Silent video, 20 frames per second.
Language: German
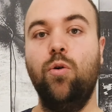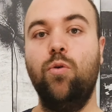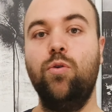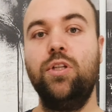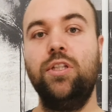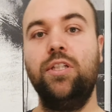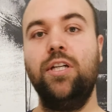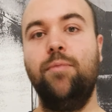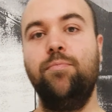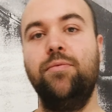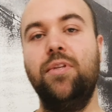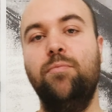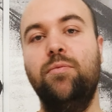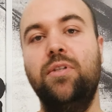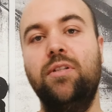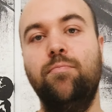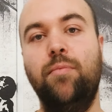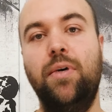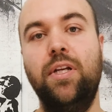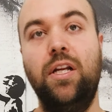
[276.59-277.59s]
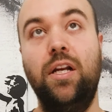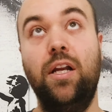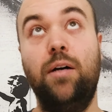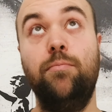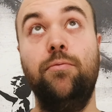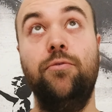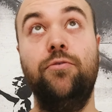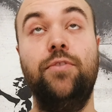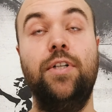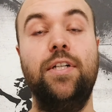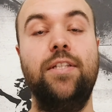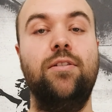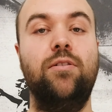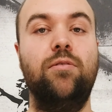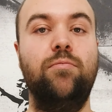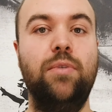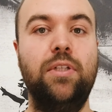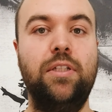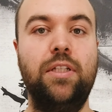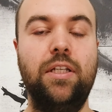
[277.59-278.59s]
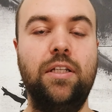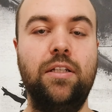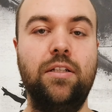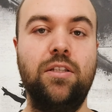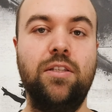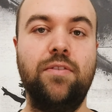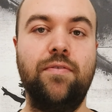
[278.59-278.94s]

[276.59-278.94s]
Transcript: Und ich habe damit meine Lampenfassung mit den